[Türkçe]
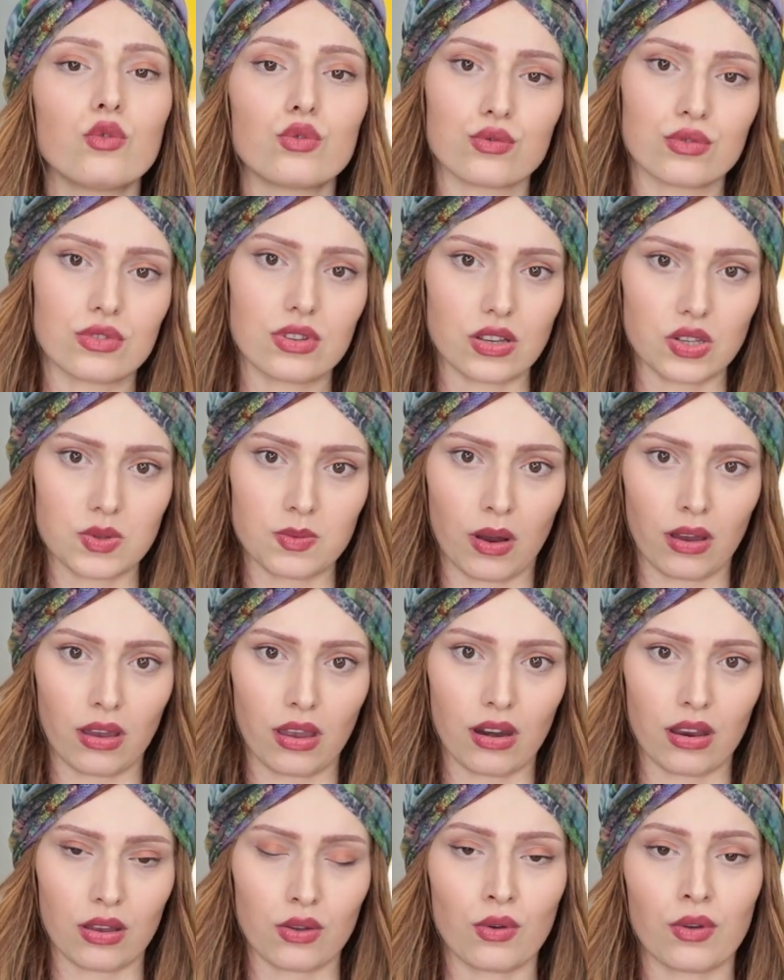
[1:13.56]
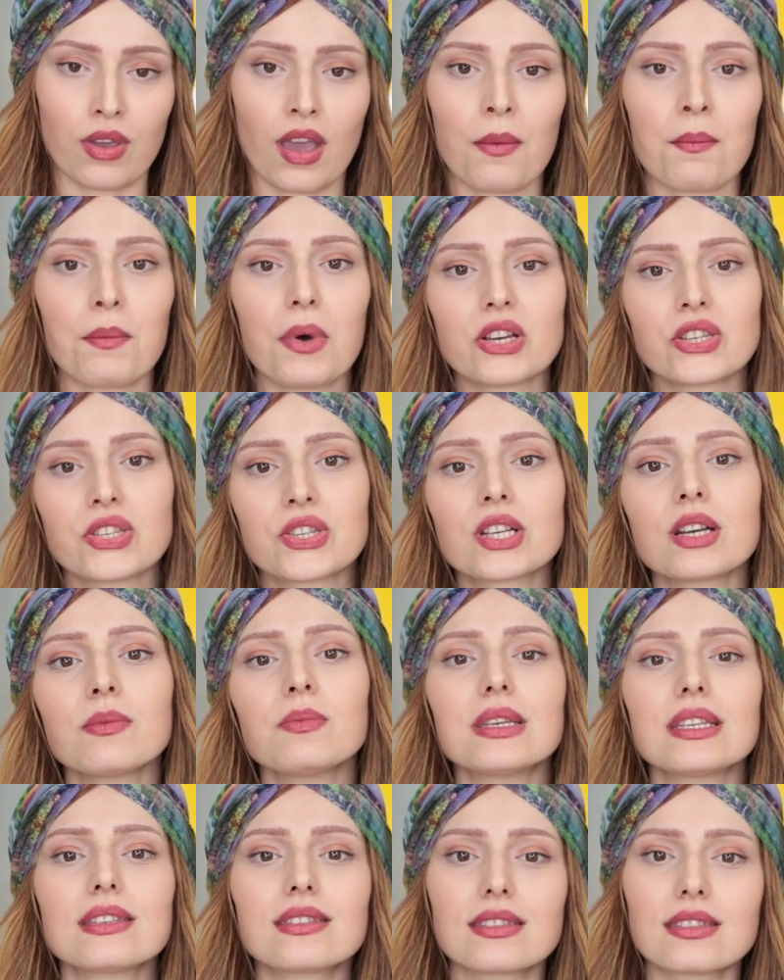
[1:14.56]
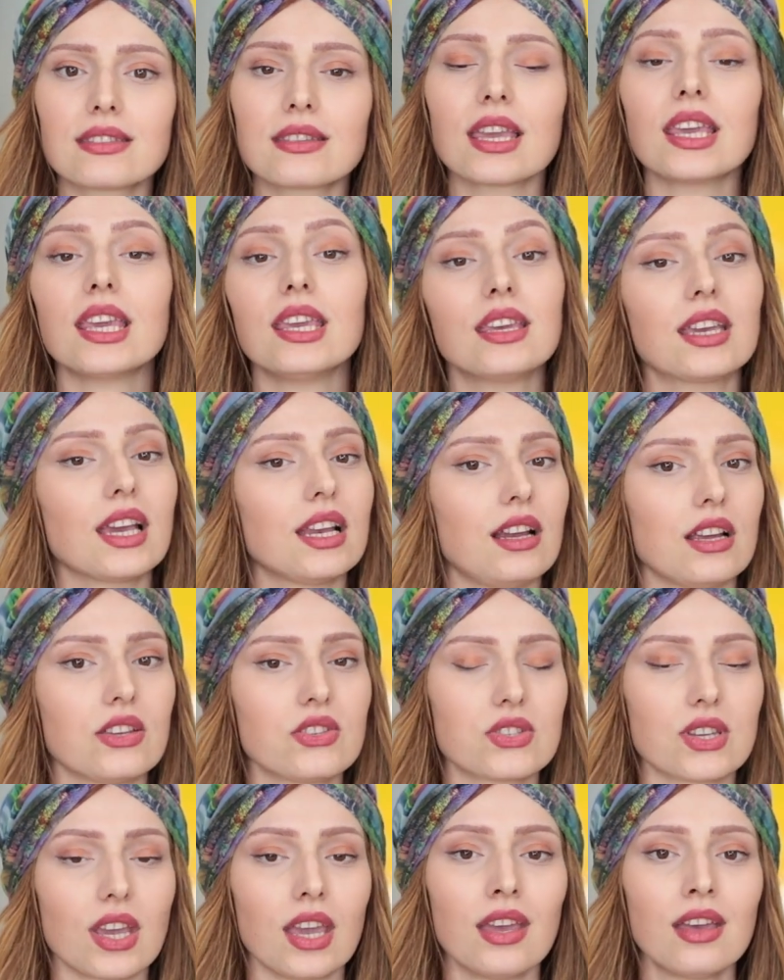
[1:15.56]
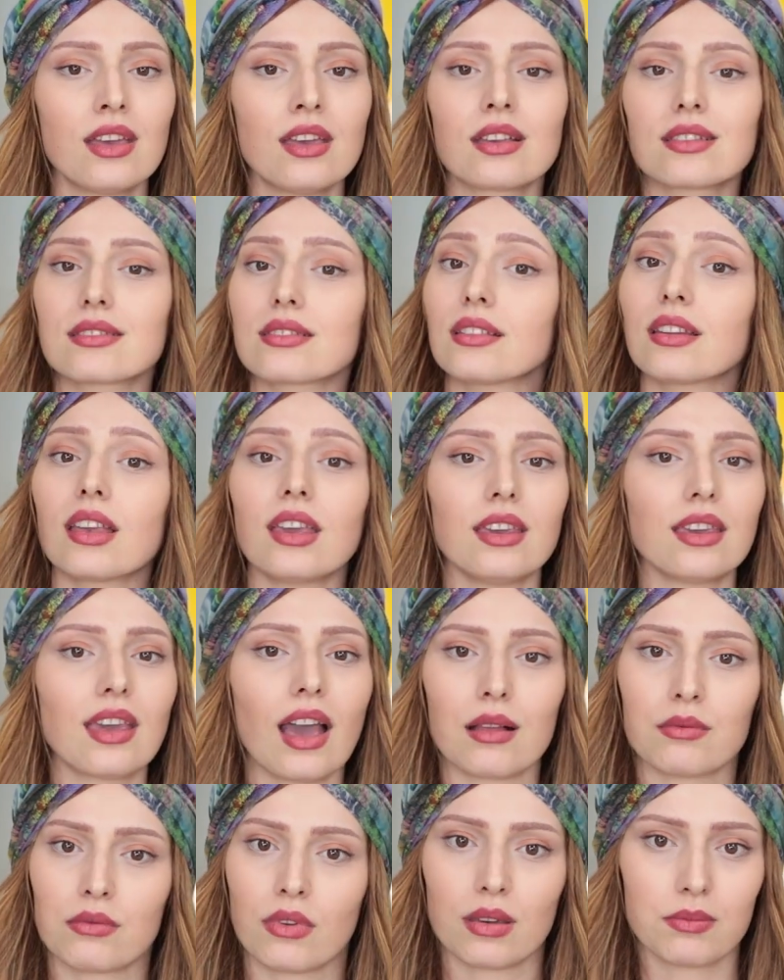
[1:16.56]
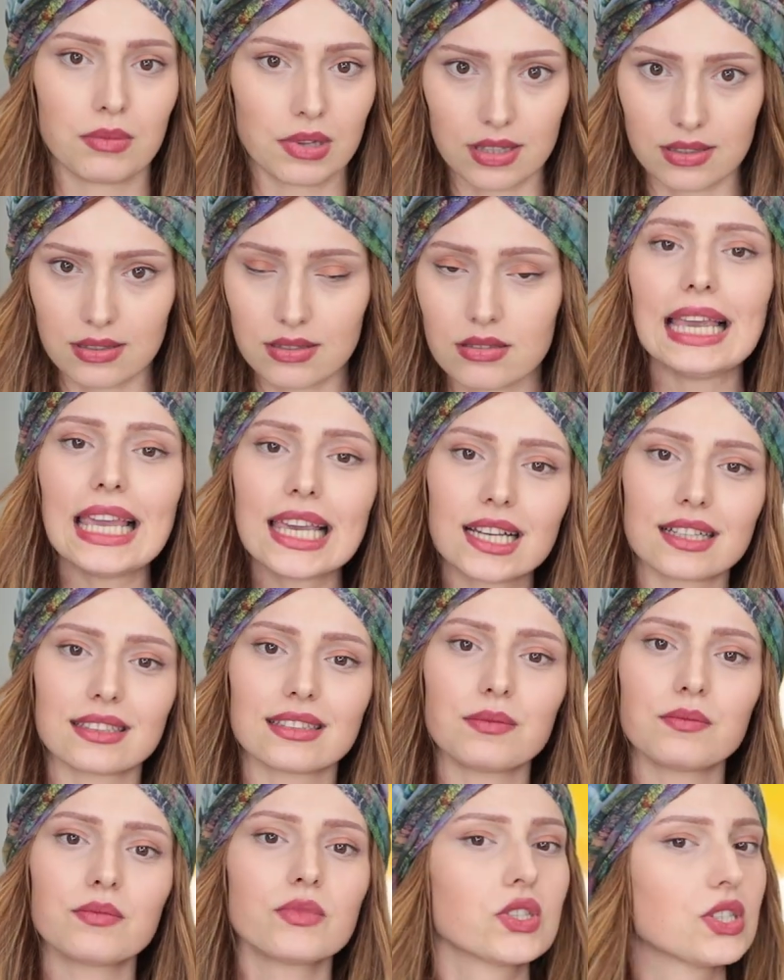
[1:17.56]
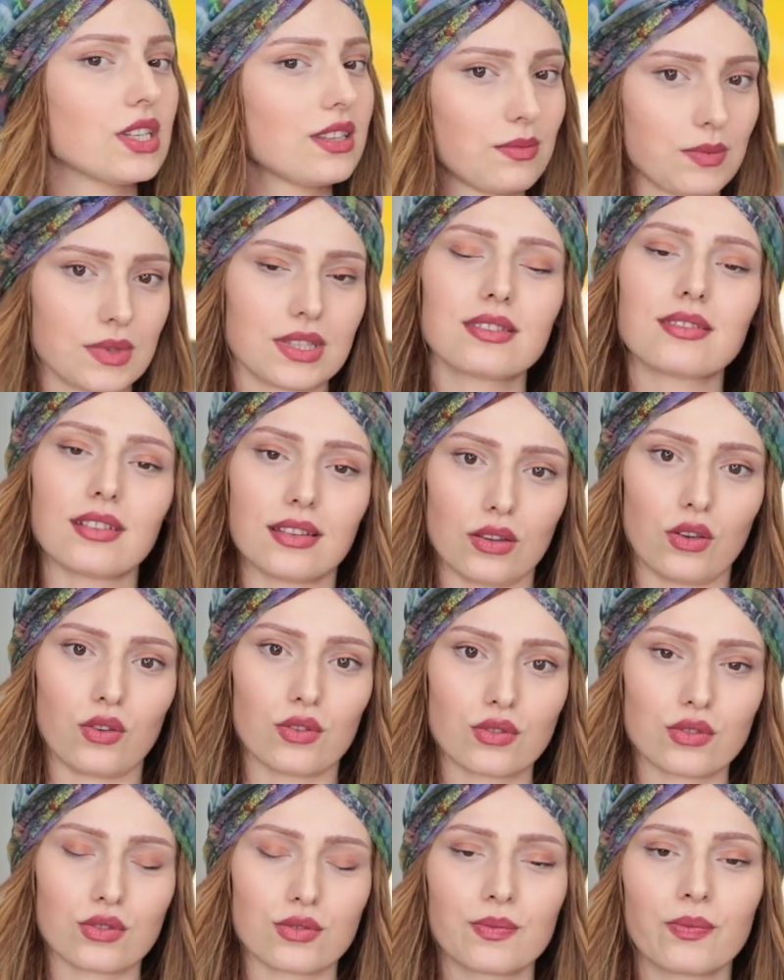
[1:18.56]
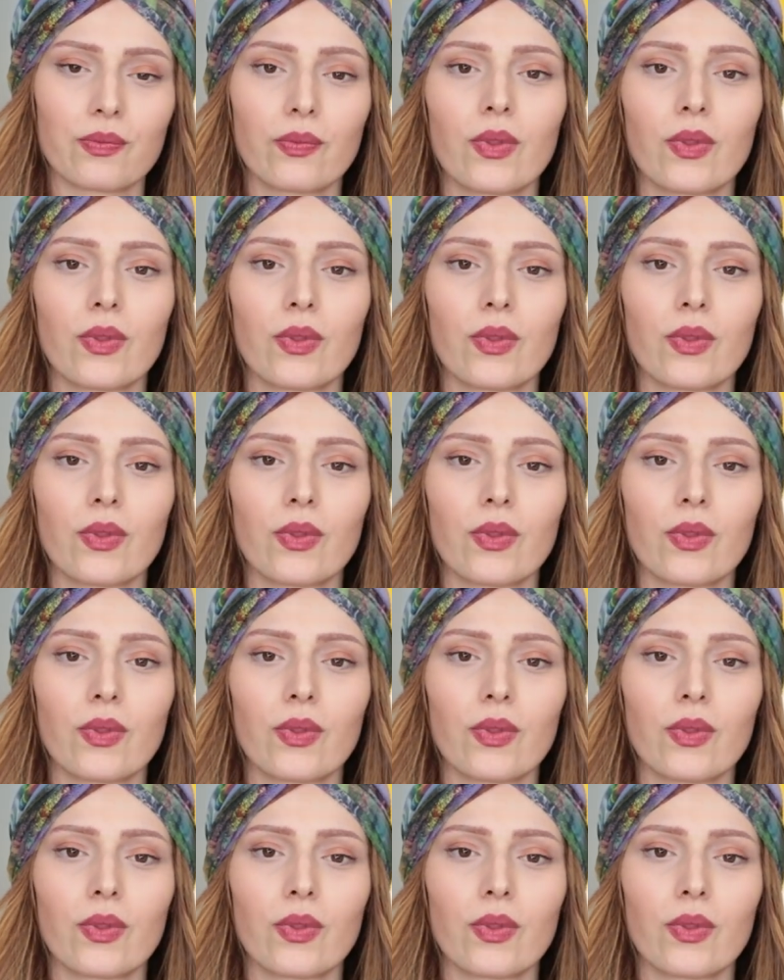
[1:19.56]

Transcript: ürün seçmen gerekiyor. Yani başka birisine iyi gelen şey sana iyi gelmeyebilir. İlk adım cildimizi tanıyoruz.